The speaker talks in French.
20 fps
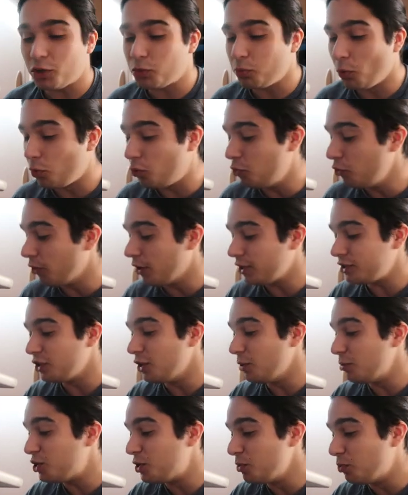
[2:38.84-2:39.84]
vachement cool ouais c'est
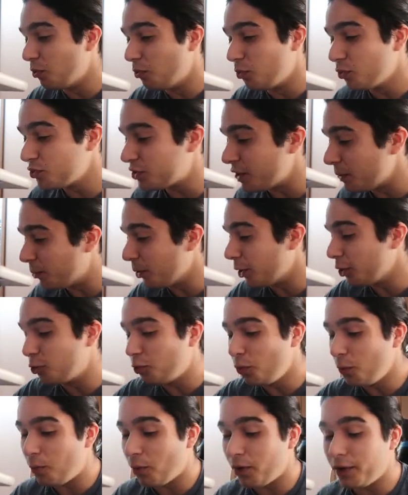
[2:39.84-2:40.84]
des petits bonbons ça peut être
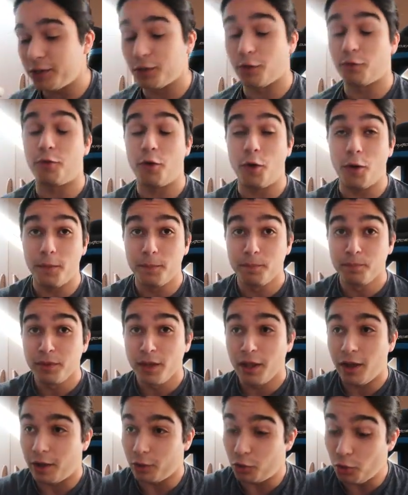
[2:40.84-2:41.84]
cool pour les enfants
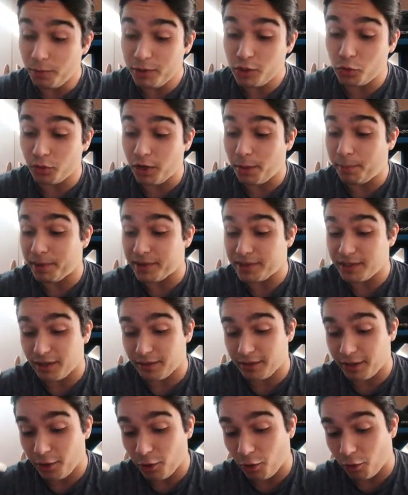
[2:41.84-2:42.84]
euh, Dommage qu'on n'a pas ça
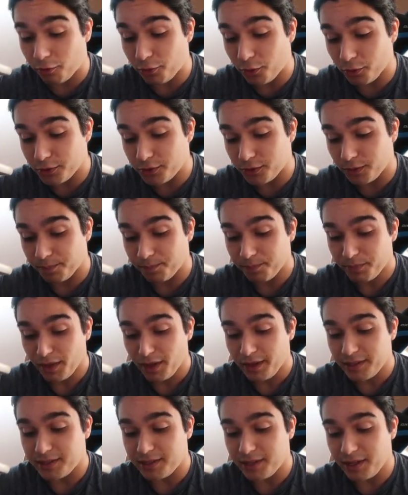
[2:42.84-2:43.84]
hein, d'ailleurs en France
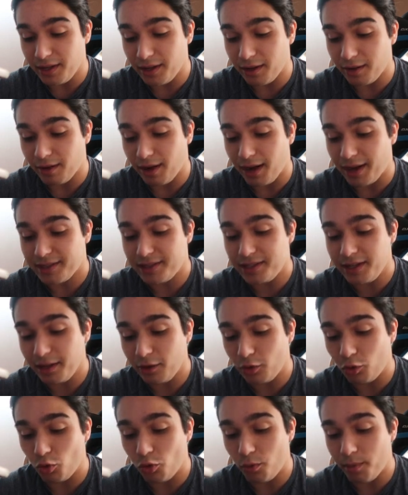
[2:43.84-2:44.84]
C'est assez
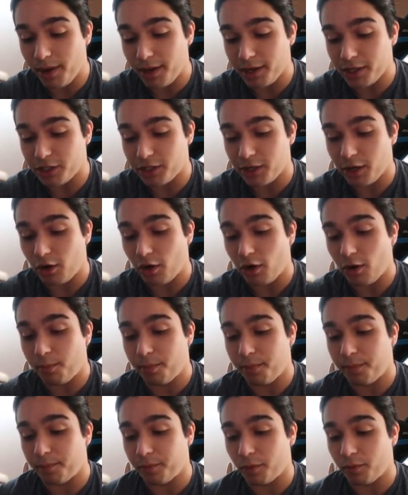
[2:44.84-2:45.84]
dommage Alors hop
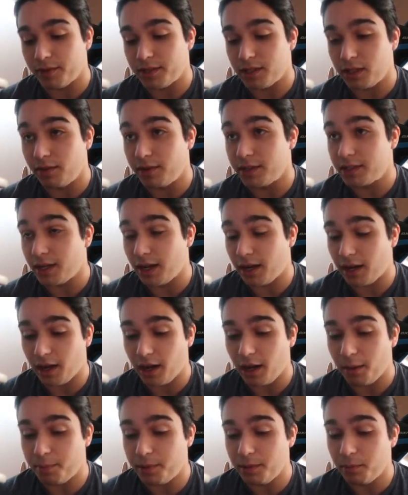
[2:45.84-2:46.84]
on va se ça
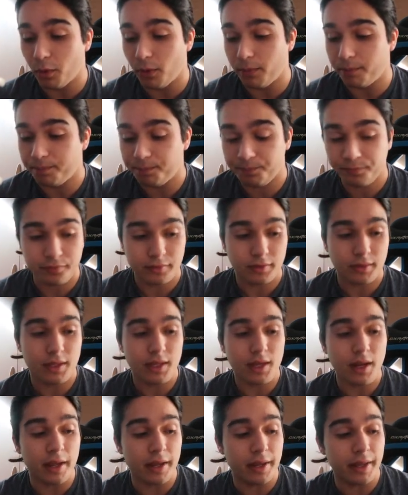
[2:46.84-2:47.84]
rapidement
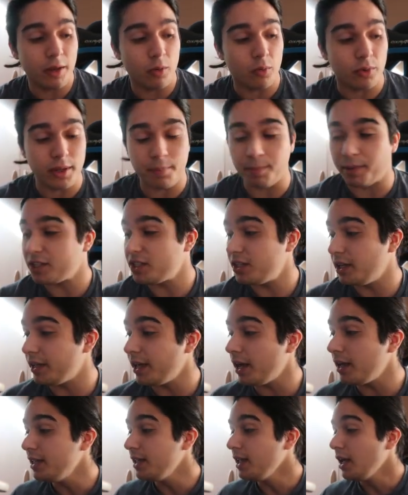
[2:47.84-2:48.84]
on est parti les
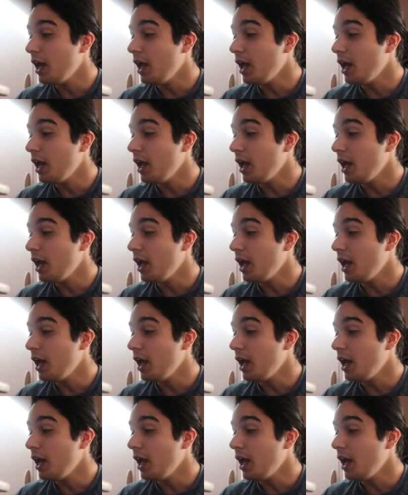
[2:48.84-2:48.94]
gars